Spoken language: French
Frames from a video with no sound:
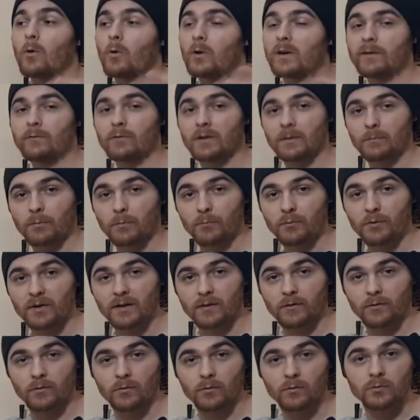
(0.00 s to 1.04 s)
Au niveau de la
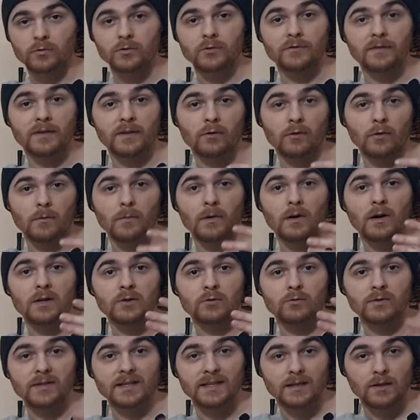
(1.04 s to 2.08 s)
population, je vais sûrement
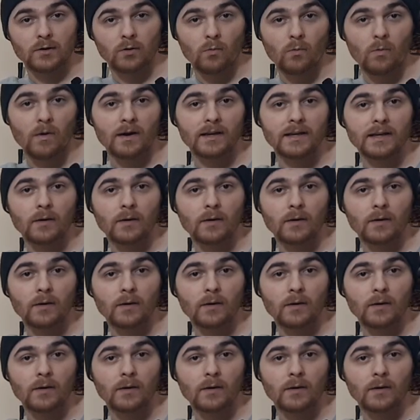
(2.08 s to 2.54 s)
rajouter 3